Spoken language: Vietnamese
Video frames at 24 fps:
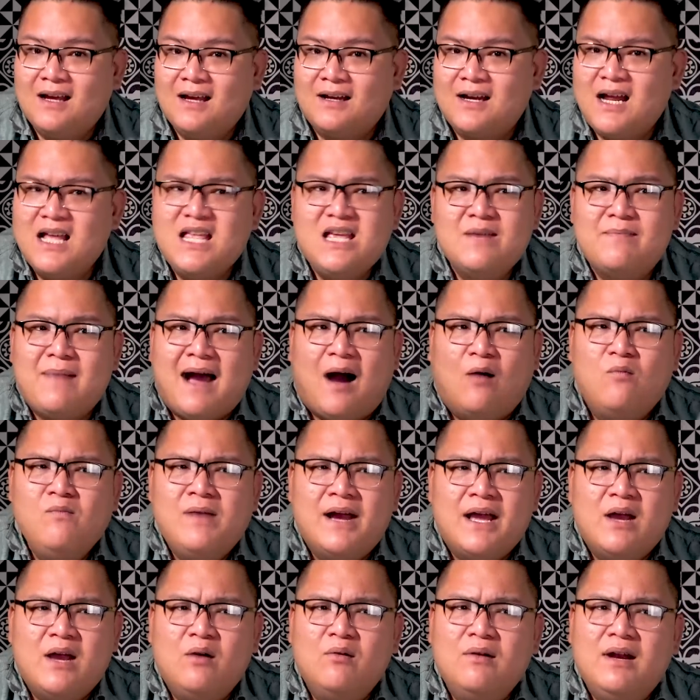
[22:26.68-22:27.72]
đó nhưng mà không
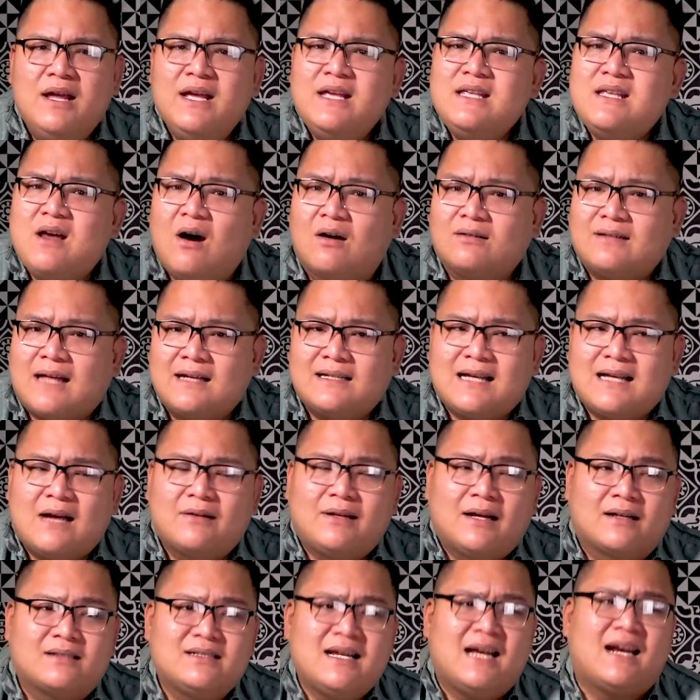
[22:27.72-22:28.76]
hiểu lý do tại sao
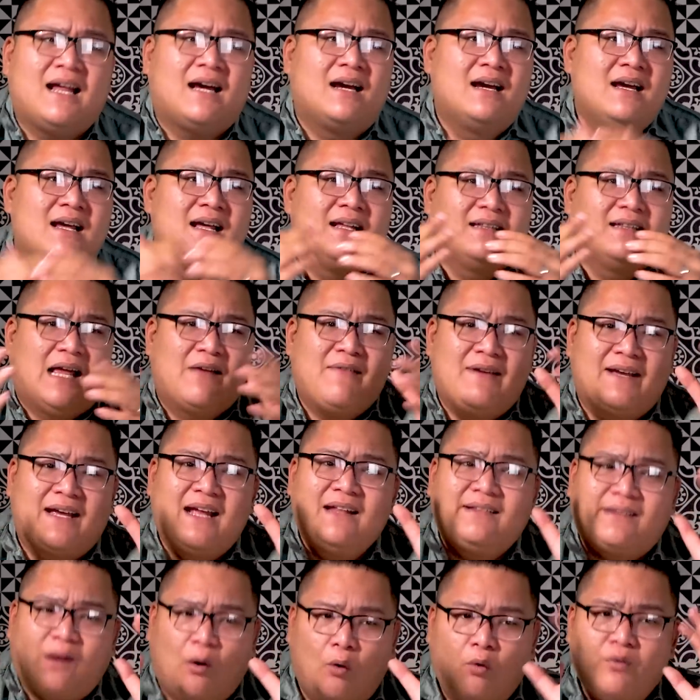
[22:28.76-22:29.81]
thật ra là tại vì cái
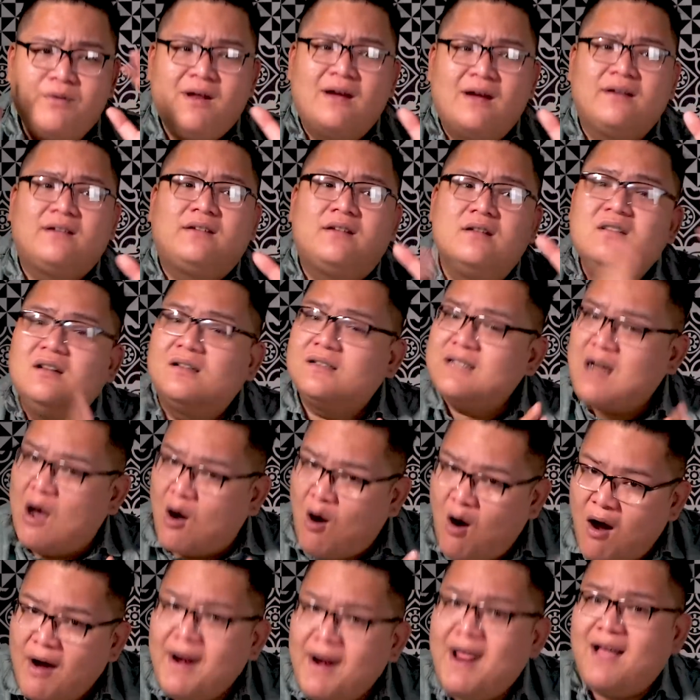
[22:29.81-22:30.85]
tủ đó trước
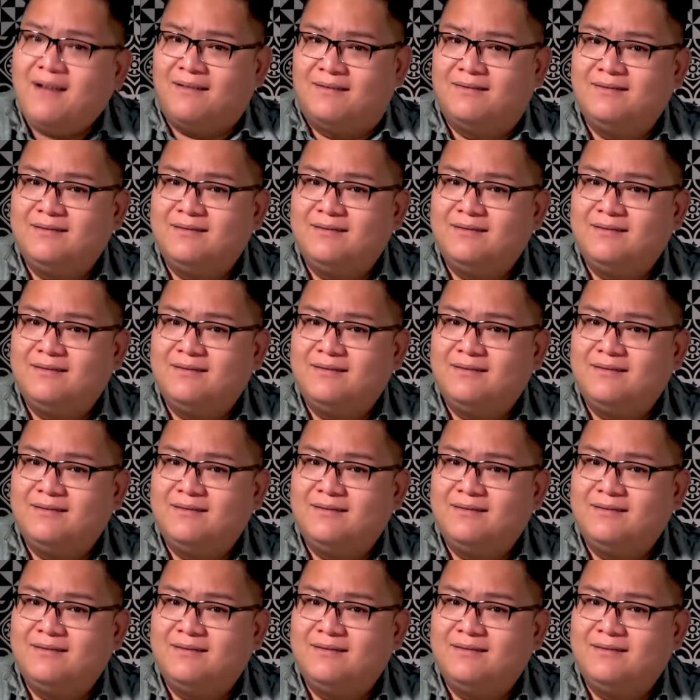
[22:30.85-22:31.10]
đó đó